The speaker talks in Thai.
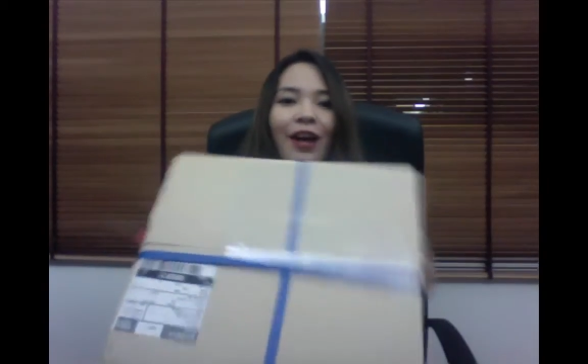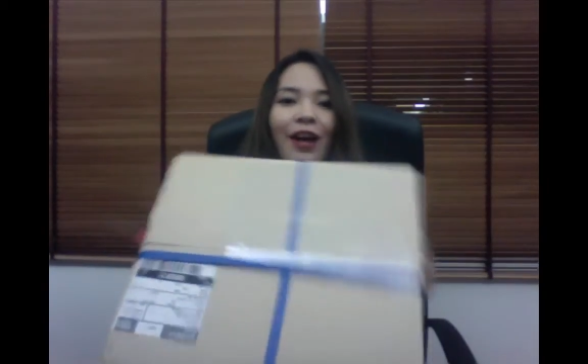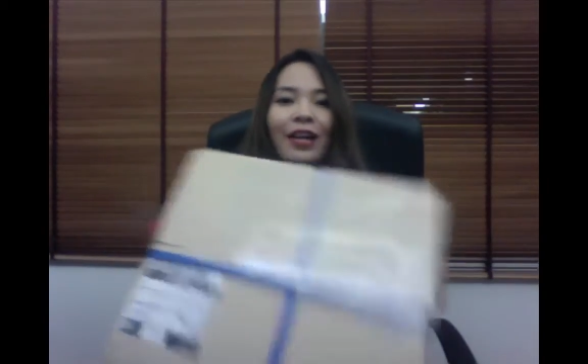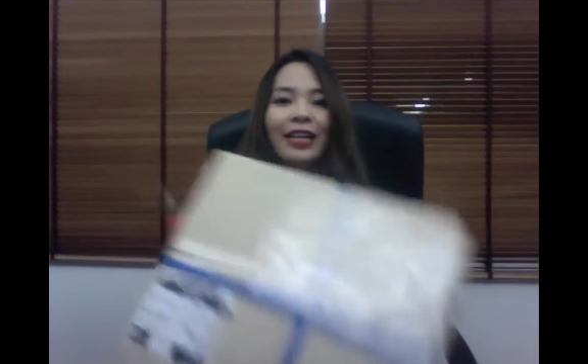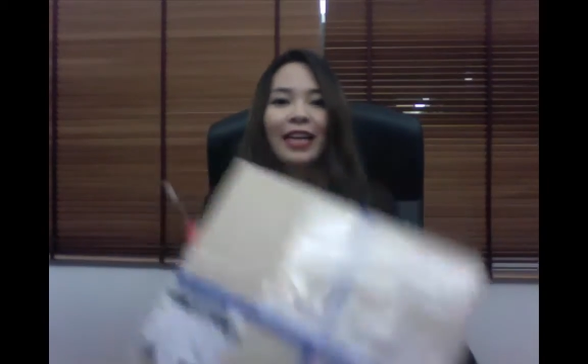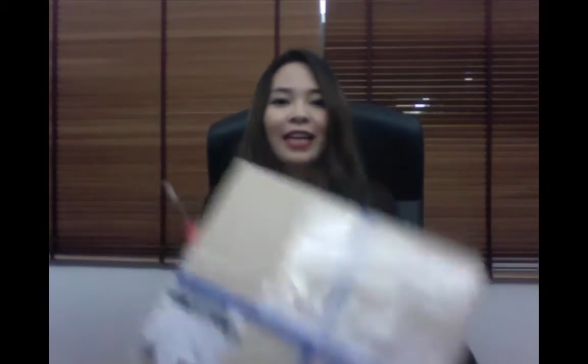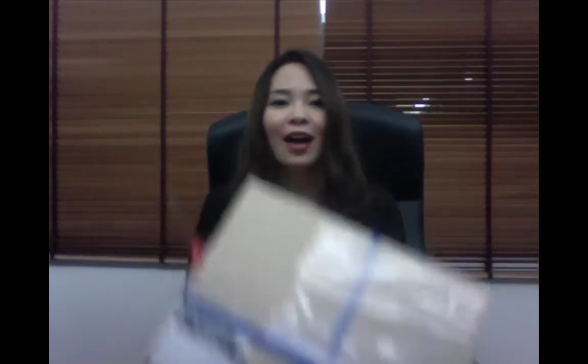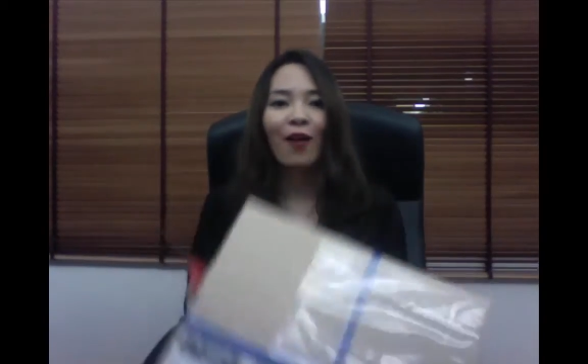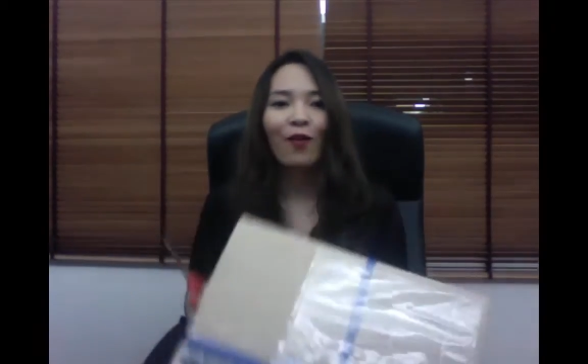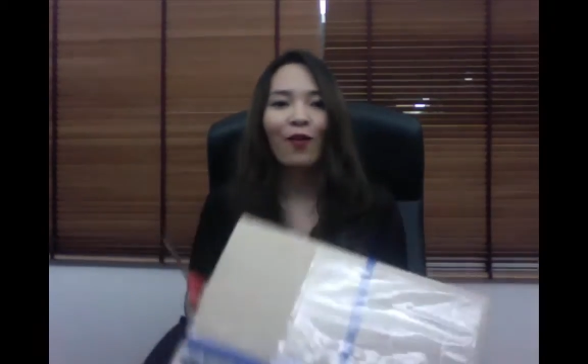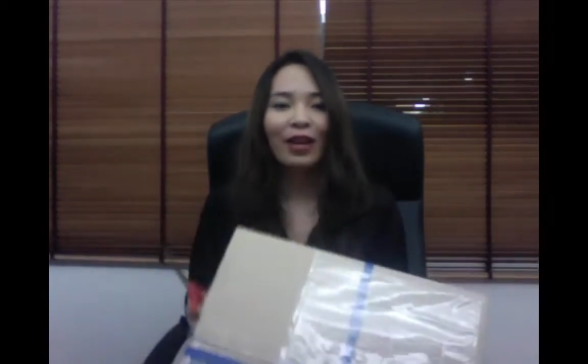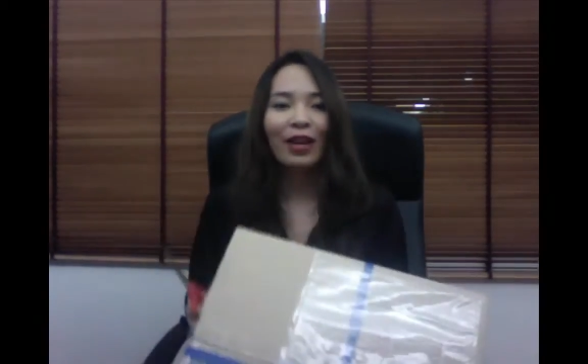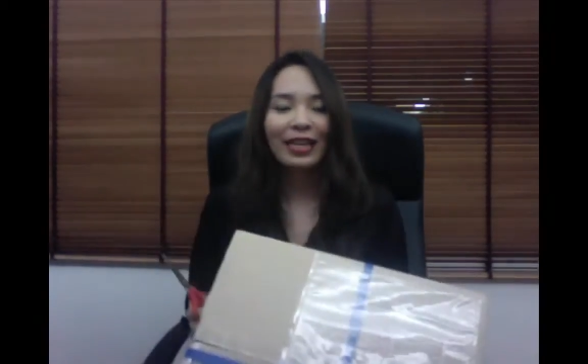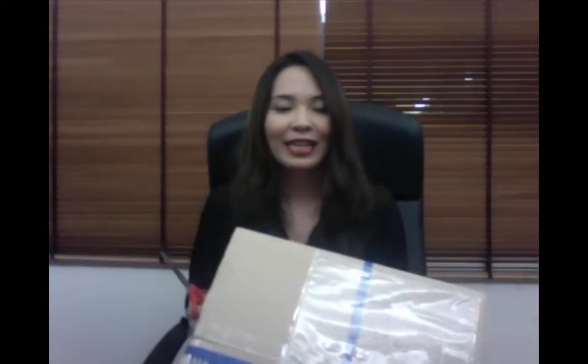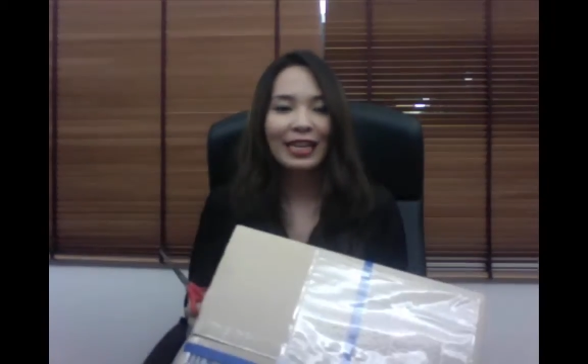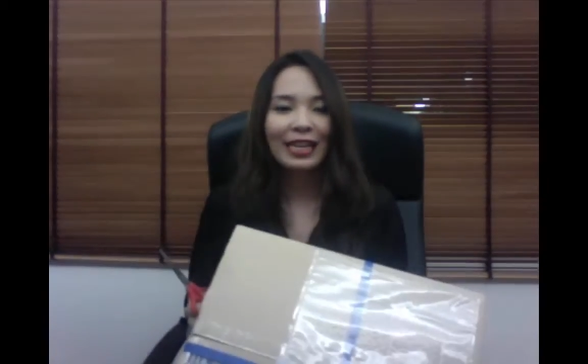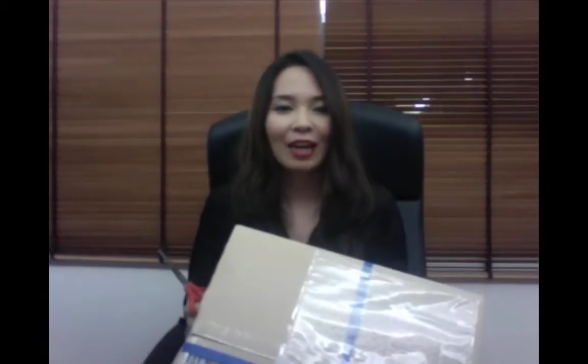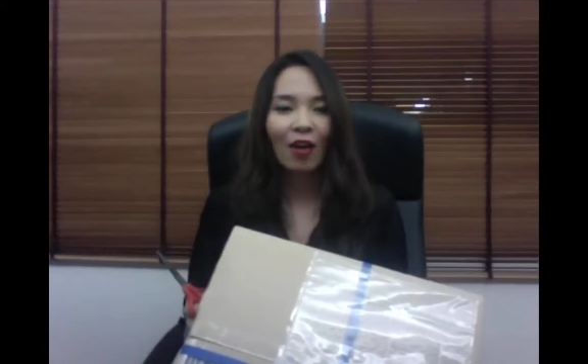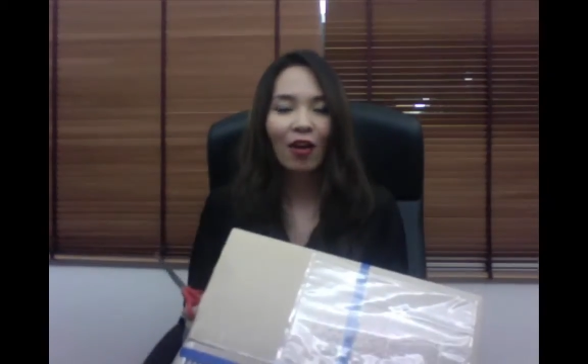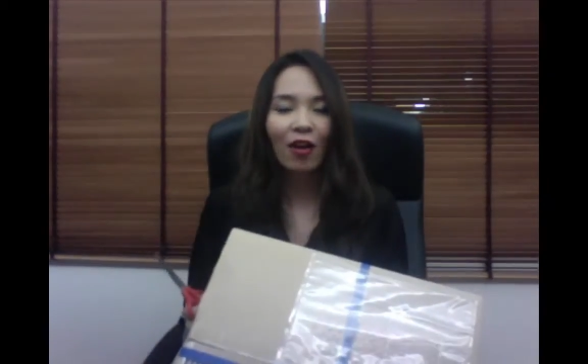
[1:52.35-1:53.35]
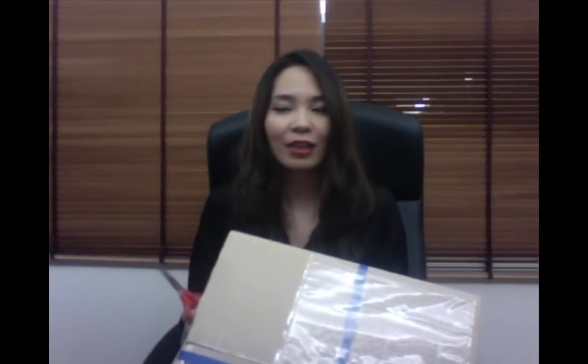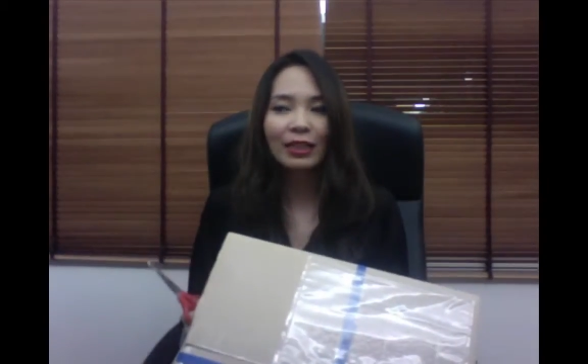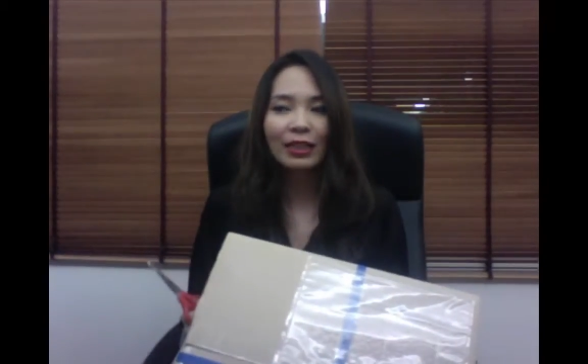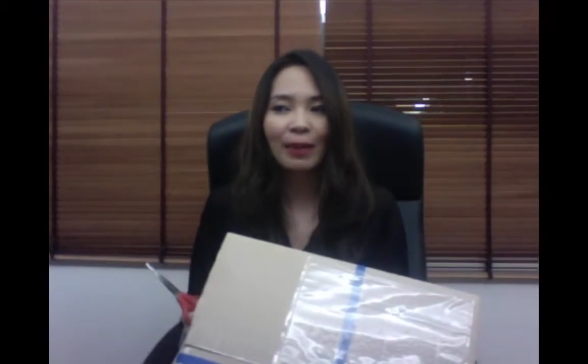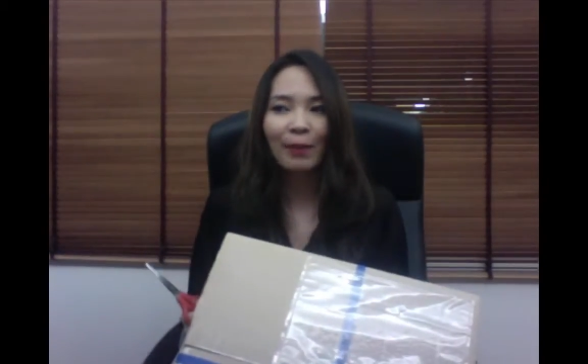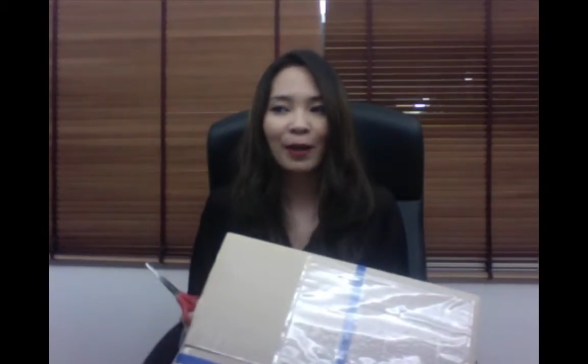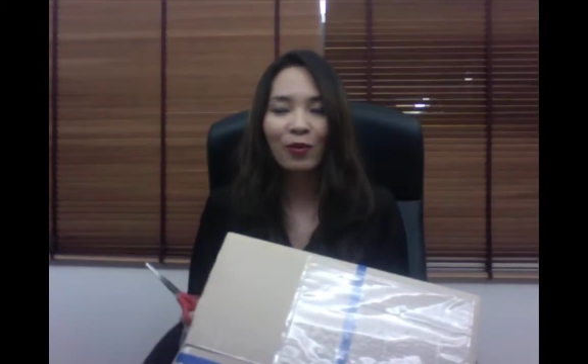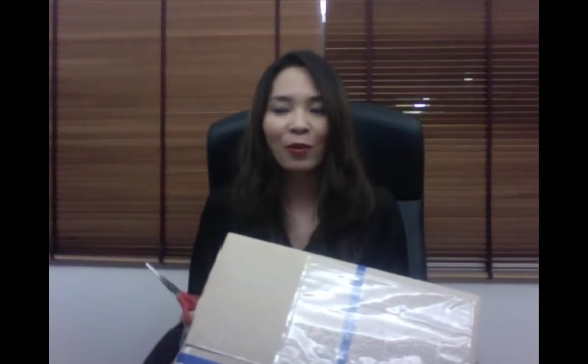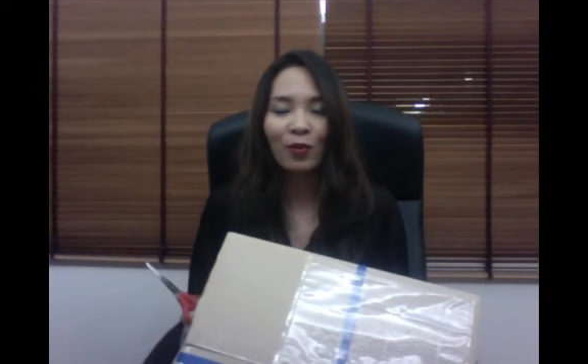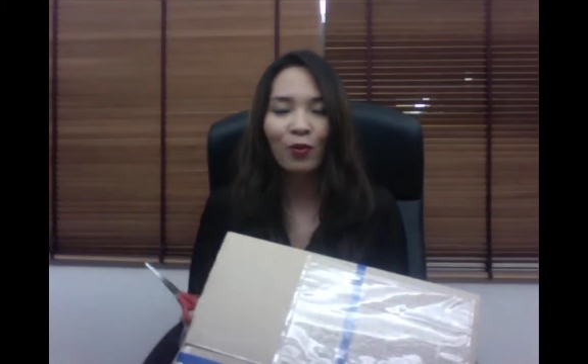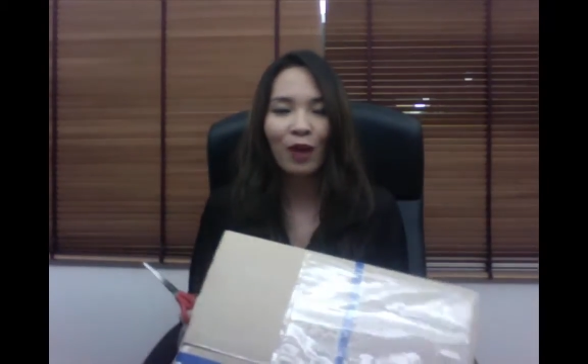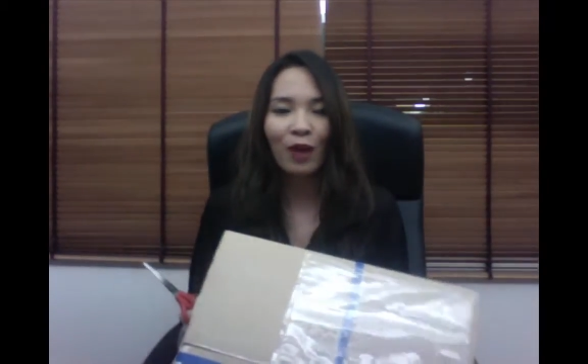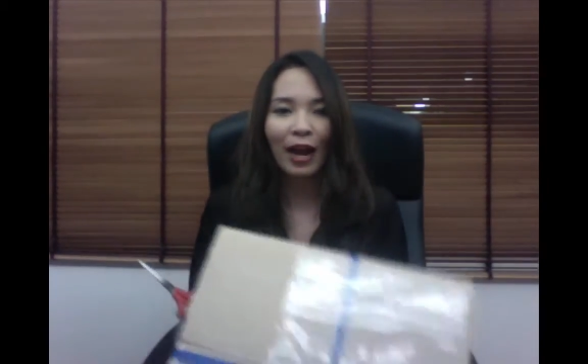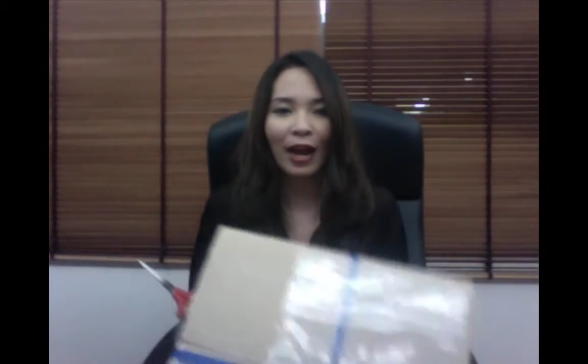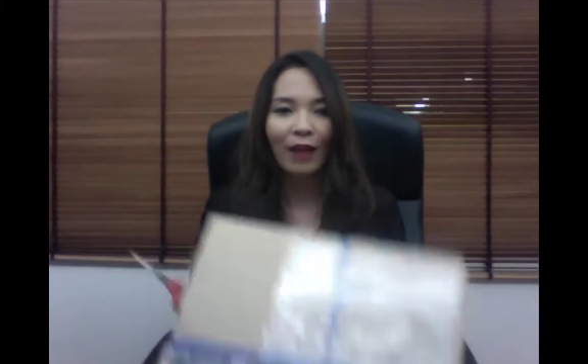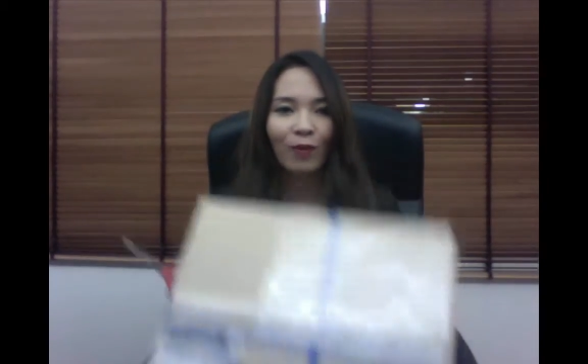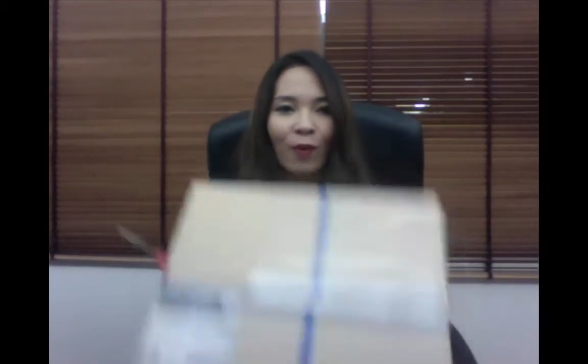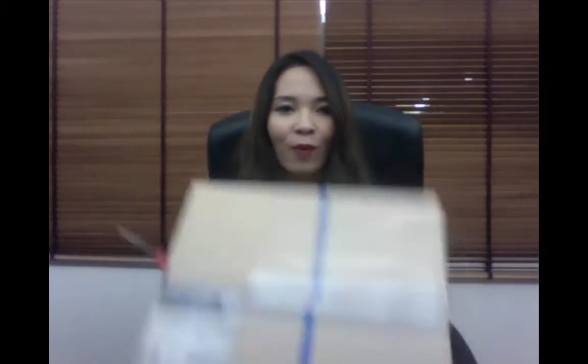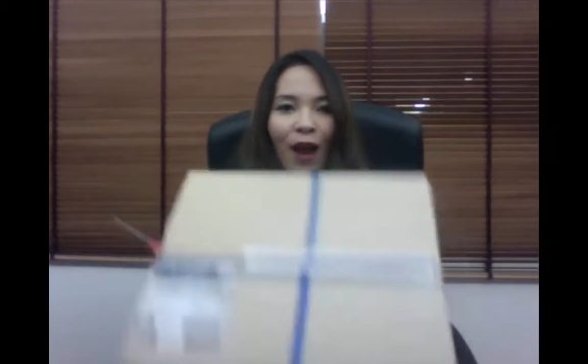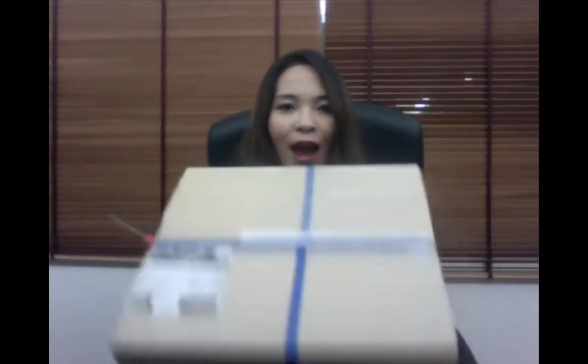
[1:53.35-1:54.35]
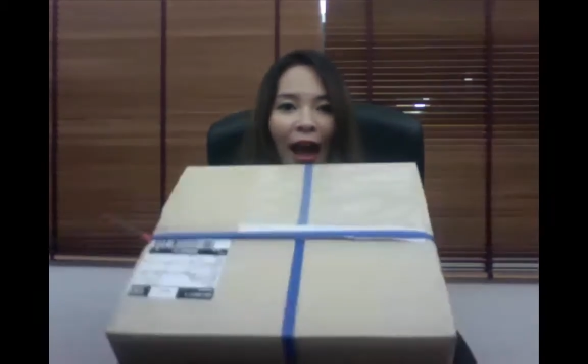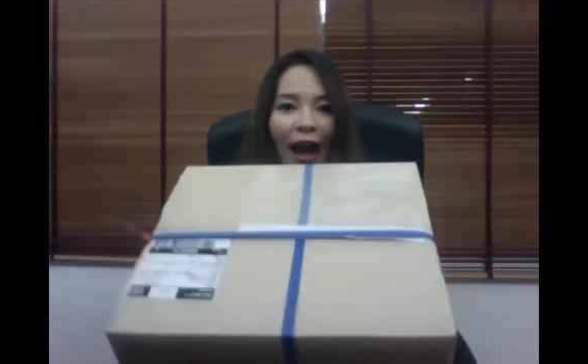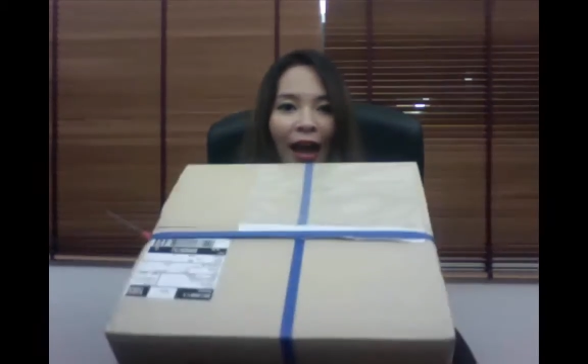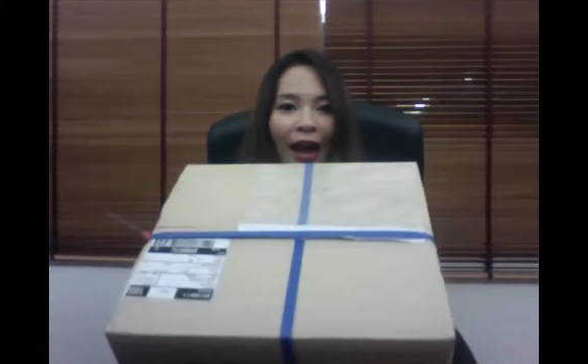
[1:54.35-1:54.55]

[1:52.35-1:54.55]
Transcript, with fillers: เดี๋ยววันนี้เราก็จะมาดูกันว่า